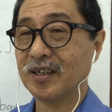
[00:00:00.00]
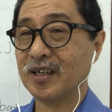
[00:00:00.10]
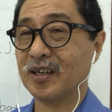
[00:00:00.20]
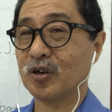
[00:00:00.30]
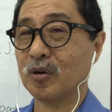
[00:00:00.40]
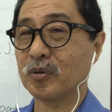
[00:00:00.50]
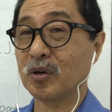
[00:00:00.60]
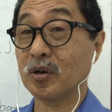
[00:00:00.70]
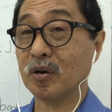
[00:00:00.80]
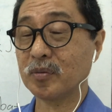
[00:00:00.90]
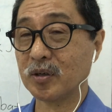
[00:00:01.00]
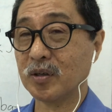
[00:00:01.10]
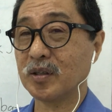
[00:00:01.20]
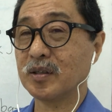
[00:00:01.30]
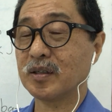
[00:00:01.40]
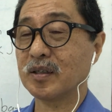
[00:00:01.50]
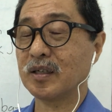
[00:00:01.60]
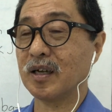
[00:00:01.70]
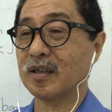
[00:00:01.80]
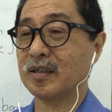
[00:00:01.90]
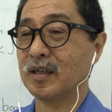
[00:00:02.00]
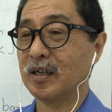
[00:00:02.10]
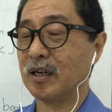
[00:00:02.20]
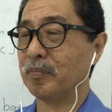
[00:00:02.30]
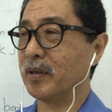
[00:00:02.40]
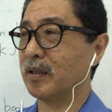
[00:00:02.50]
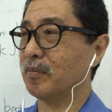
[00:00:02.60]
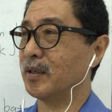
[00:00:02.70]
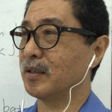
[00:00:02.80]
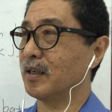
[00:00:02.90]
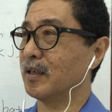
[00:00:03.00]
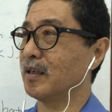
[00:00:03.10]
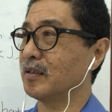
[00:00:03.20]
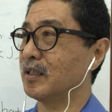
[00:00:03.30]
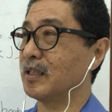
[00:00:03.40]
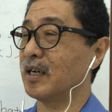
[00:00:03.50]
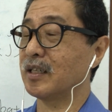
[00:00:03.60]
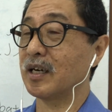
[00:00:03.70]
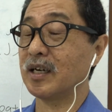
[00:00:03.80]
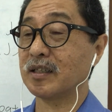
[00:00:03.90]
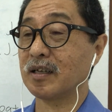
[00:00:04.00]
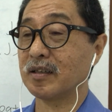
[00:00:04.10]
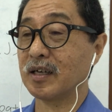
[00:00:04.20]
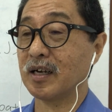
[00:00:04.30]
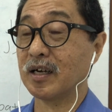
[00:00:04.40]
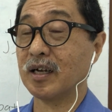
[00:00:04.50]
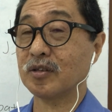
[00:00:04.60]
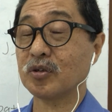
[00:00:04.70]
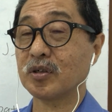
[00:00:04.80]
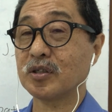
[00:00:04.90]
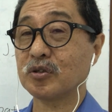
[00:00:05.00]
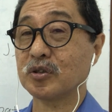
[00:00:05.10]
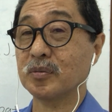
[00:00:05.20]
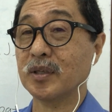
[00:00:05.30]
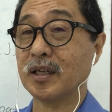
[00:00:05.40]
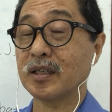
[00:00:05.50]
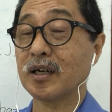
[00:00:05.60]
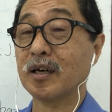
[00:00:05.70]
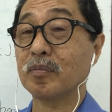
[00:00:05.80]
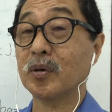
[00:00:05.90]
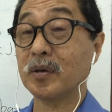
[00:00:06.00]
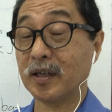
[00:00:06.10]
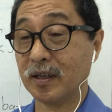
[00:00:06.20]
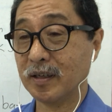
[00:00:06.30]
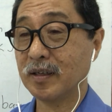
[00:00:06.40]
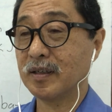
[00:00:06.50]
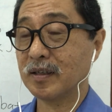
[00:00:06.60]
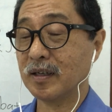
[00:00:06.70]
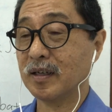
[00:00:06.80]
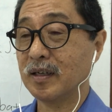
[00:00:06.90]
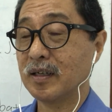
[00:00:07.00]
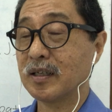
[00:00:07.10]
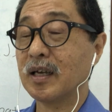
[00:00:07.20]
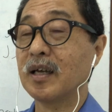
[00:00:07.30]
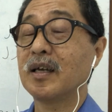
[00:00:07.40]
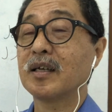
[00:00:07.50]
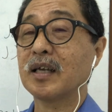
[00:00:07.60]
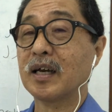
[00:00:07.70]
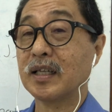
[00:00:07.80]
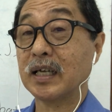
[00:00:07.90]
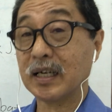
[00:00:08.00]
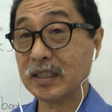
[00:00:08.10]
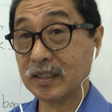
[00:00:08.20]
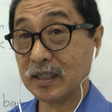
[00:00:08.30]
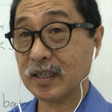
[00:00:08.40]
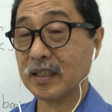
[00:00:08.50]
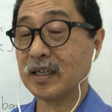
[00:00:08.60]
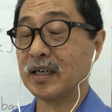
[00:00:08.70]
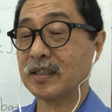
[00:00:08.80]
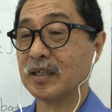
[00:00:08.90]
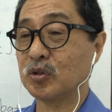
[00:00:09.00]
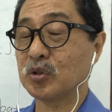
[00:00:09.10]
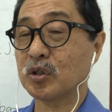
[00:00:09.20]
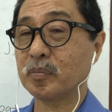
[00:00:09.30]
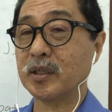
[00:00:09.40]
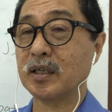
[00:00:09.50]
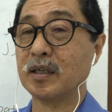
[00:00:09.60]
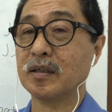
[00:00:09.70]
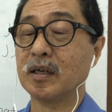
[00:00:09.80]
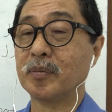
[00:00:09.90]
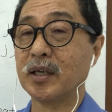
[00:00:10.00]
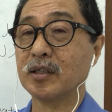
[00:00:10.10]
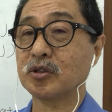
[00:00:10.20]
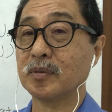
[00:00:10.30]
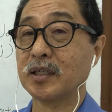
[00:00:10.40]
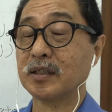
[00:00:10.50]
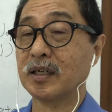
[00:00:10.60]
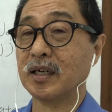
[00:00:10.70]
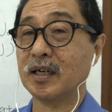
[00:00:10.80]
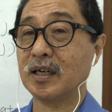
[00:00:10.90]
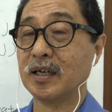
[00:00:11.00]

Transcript: eh, ngobrol-ngobrol eh, yang apa namanya ya tidak ada kaitan dengan kantor itu sebenarnya nggak boleh ya ya ya kadang-kadang ya kadang-kadang untuk bikin apa ya suasana